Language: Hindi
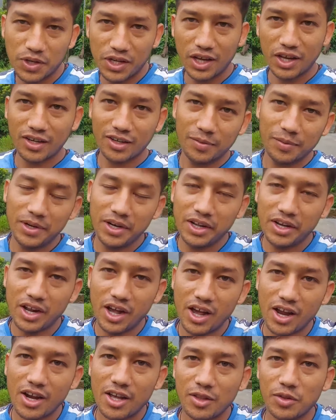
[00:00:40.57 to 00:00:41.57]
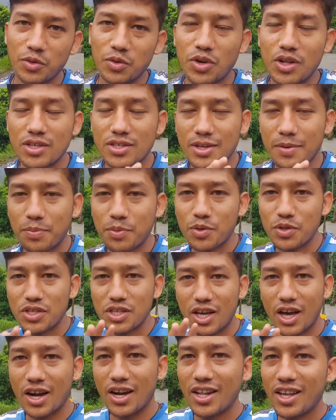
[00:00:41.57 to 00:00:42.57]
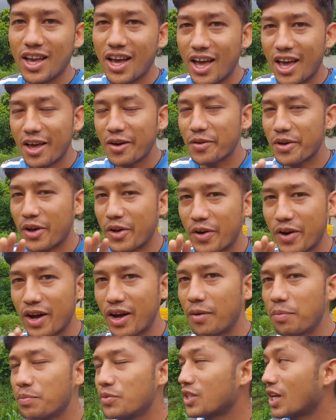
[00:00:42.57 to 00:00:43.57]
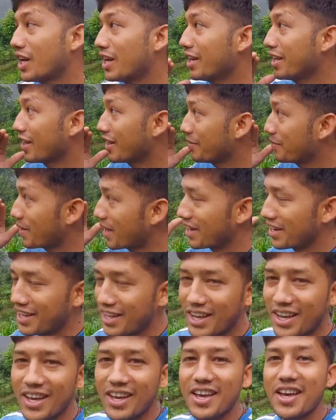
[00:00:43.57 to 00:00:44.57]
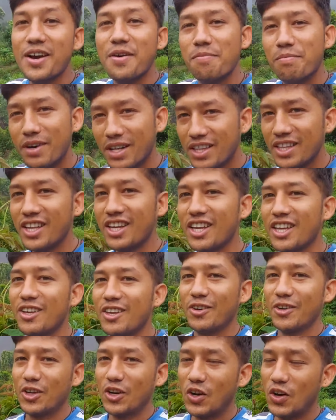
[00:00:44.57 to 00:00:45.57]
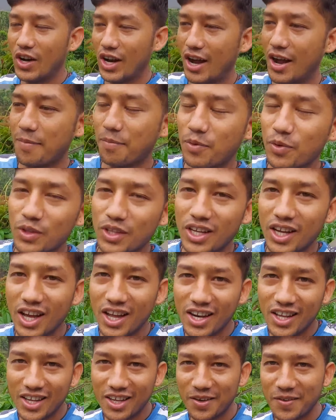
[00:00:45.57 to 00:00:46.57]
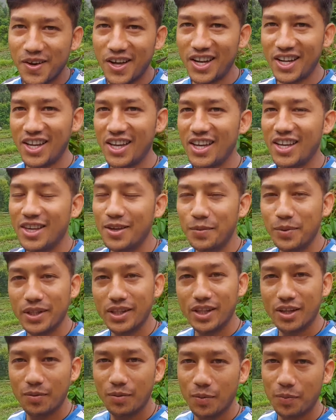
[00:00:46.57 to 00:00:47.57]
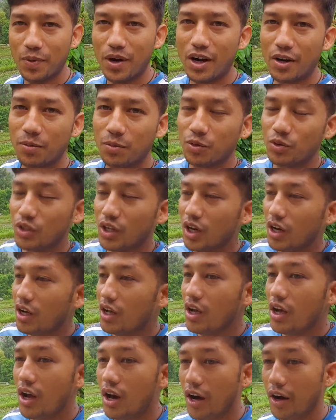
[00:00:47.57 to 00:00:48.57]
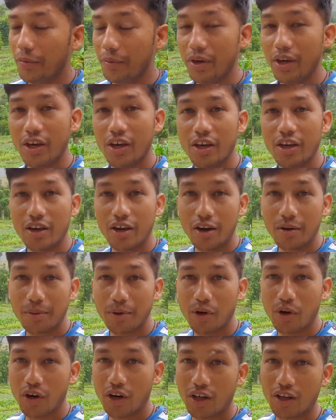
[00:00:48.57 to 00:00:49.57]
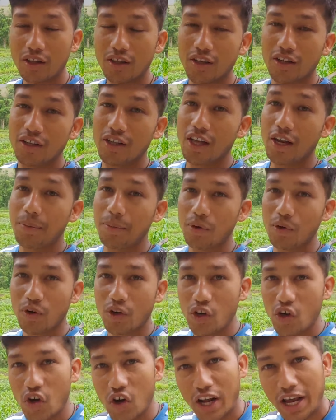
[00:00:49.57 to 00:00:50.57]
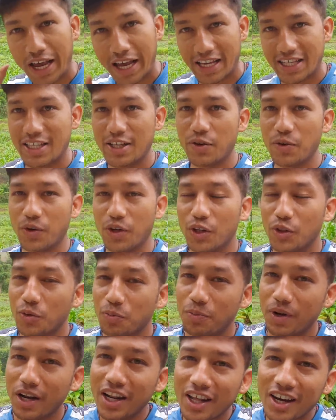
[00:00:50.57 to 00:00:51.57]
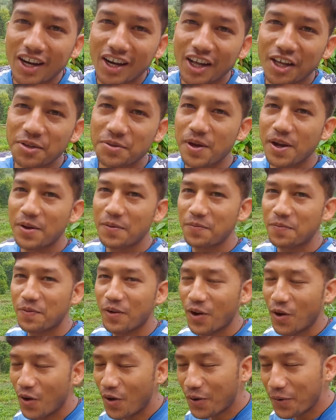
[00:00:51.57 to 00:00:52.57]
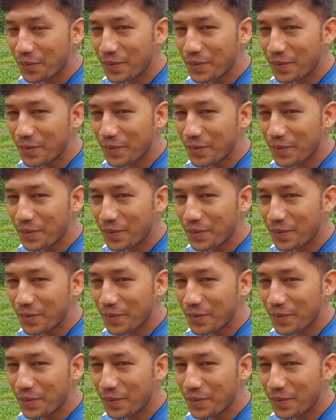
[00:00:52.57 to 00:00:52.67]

उठ करके मैंने नहाना धोना सब कुछ कर लिया है और अब चलने की बारी है मंदिर की ओर और, और आपको दिखाने की बारी है कि मंदिर में पाठ पूजा अभी कब और कितनी देर में होगी और कैसे होगी तो बने रहना इस वाले ब्लॉग